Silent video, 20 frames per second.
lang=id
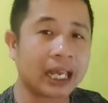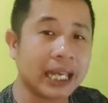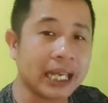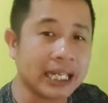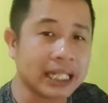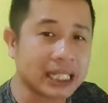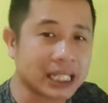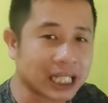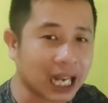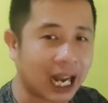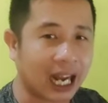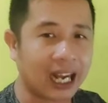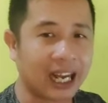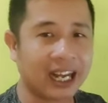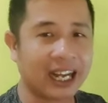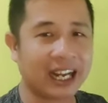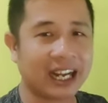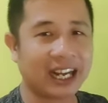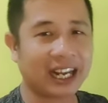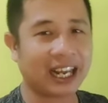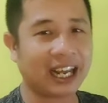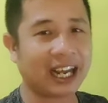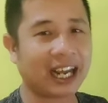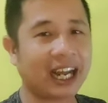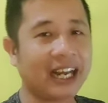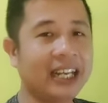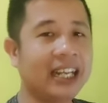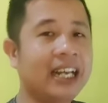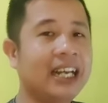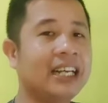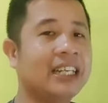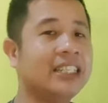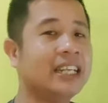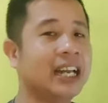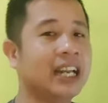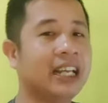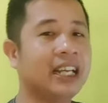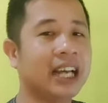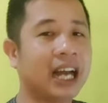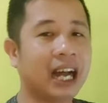Isa ya kan
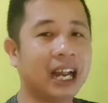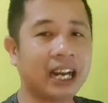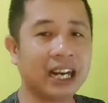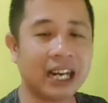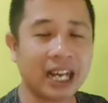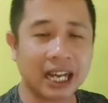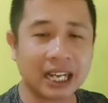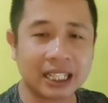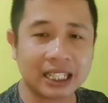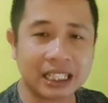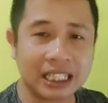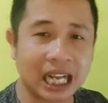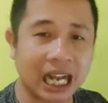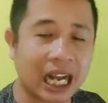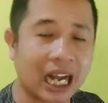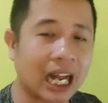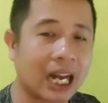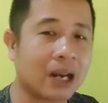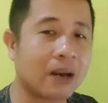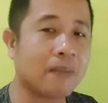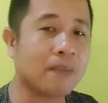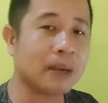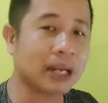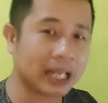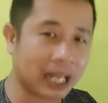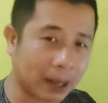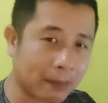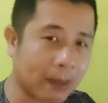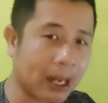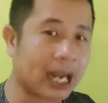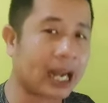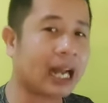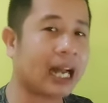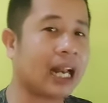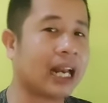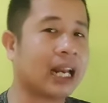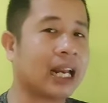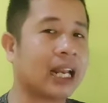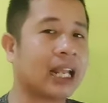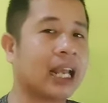jadi Anda jangan
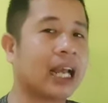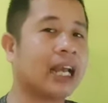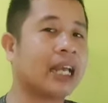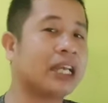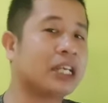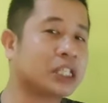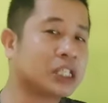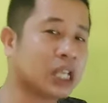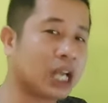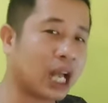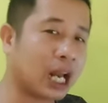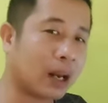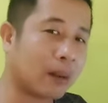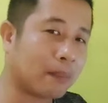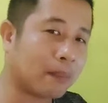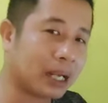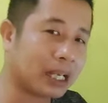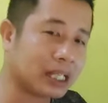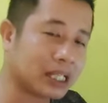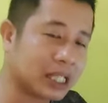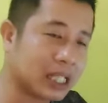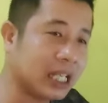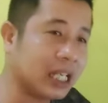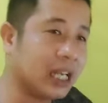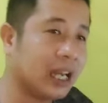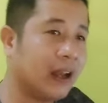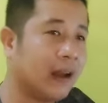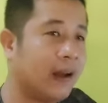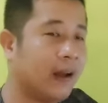menyamakan ya Isa Al-Masih